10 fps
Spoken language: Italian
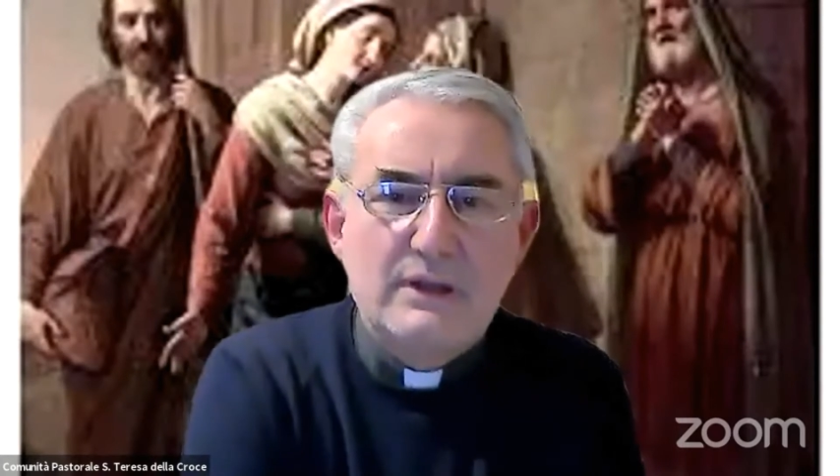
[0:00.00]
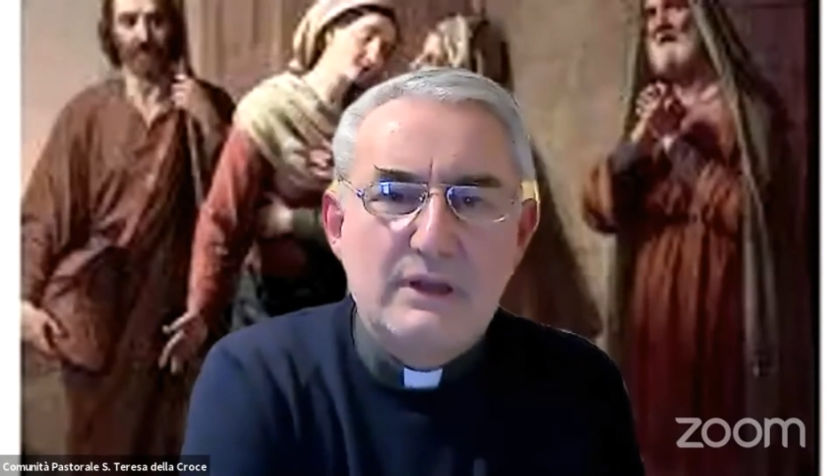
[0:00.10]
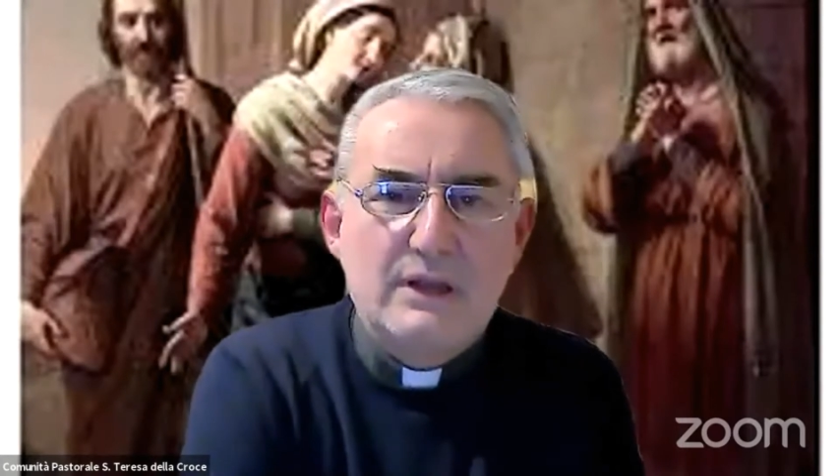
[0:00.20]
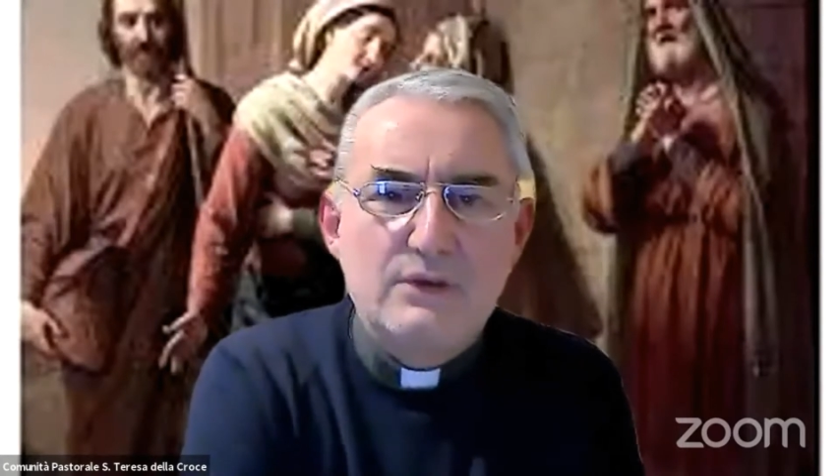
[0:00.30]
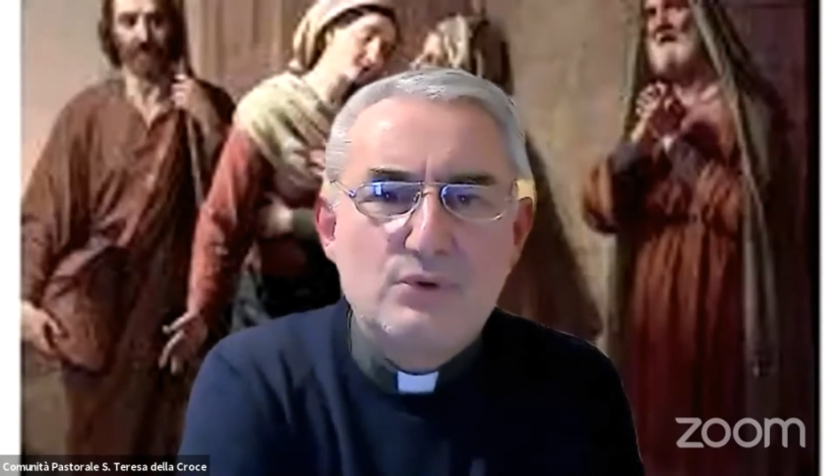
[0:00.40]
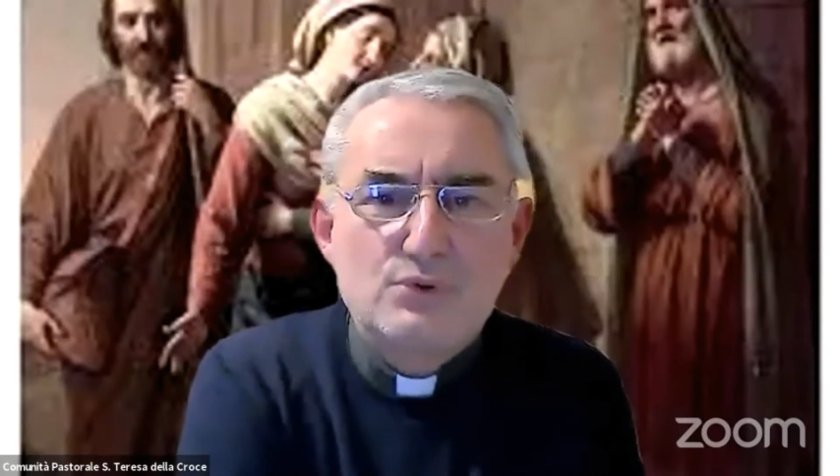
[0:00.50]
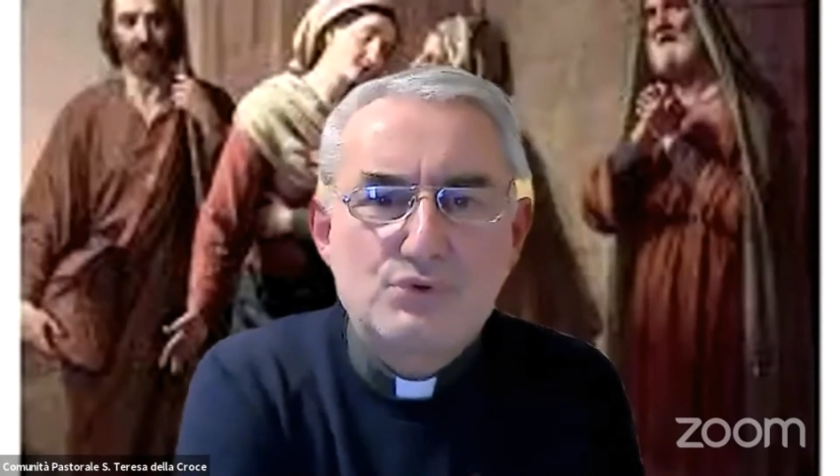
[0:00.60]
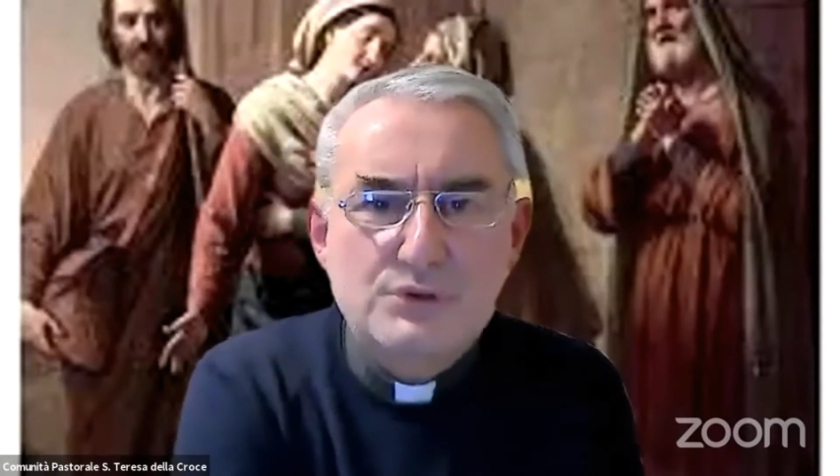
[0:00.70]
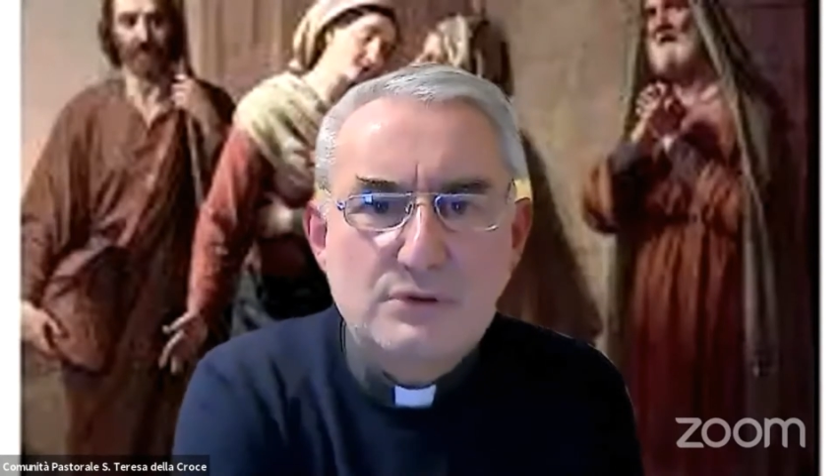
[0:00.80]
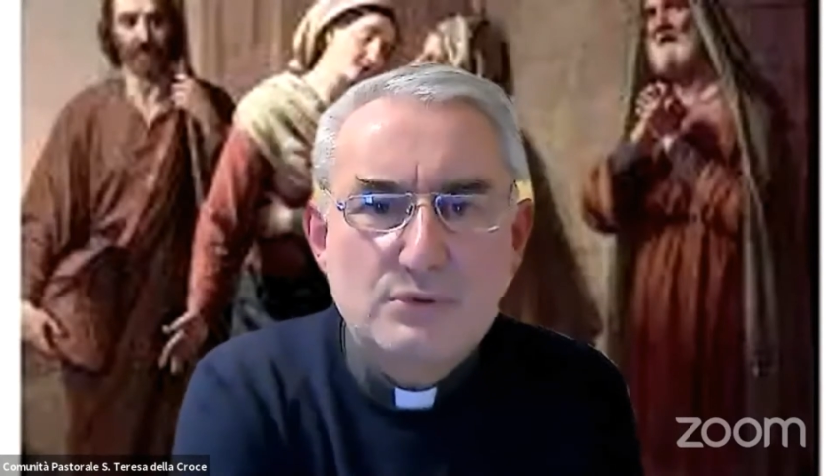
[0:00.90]
e non
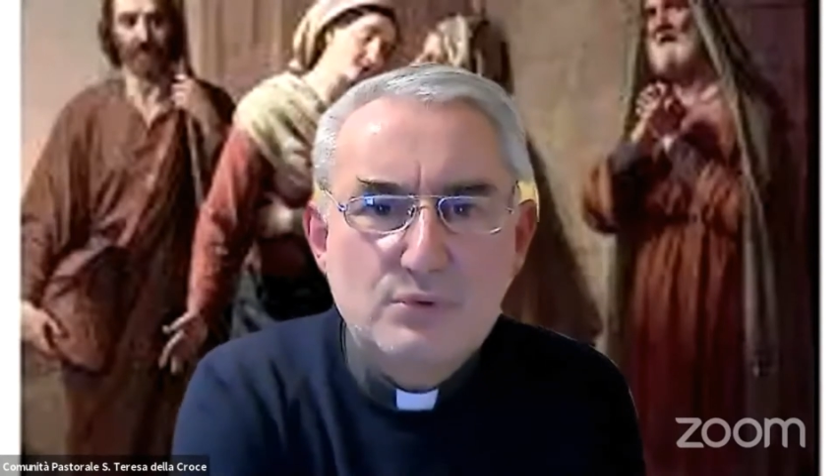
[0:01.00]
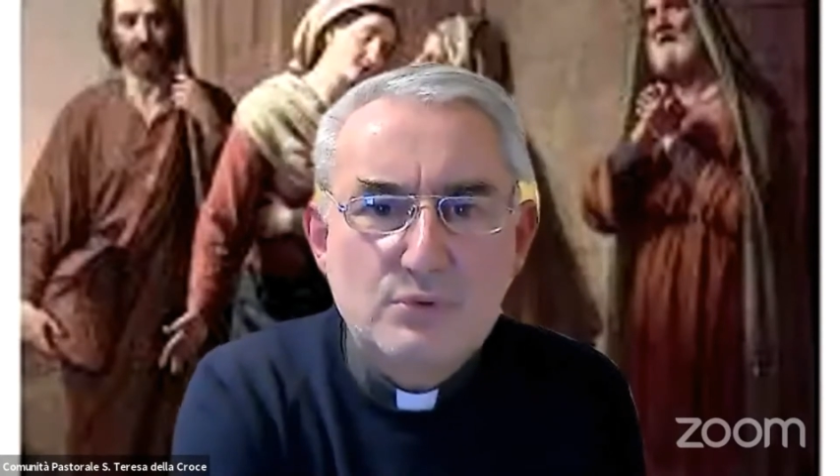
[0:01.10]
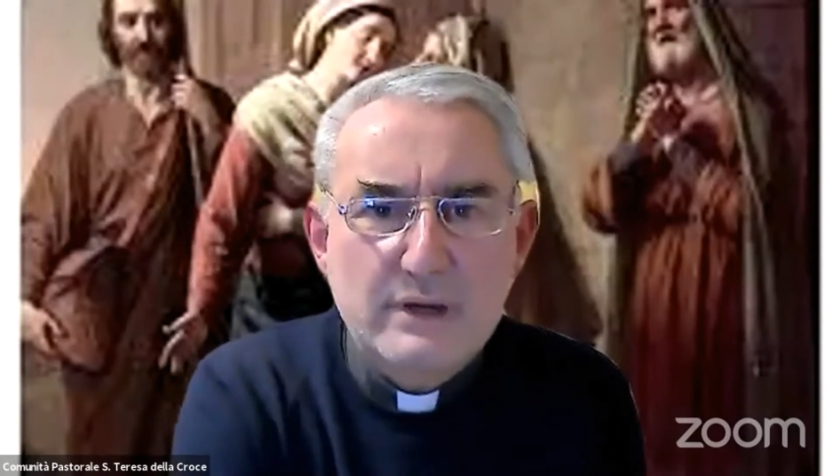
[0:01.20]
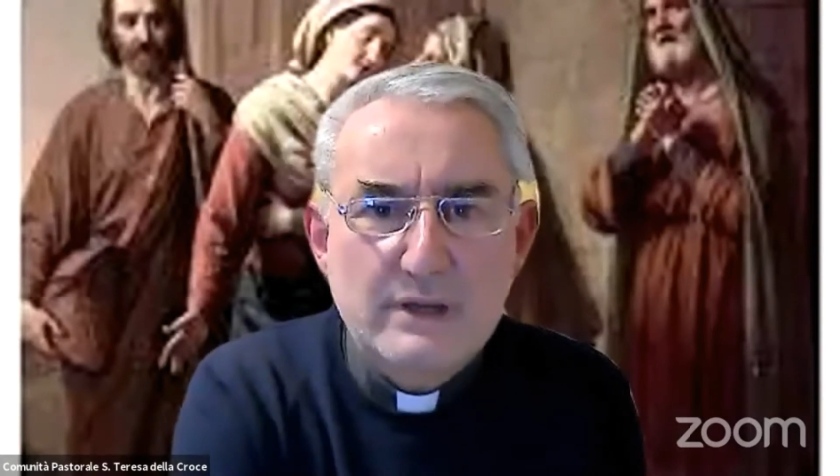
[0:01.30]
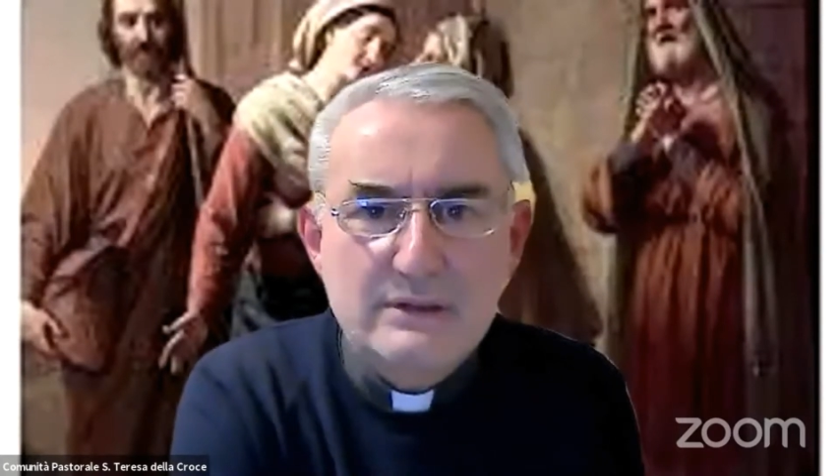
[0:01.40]
ci indurre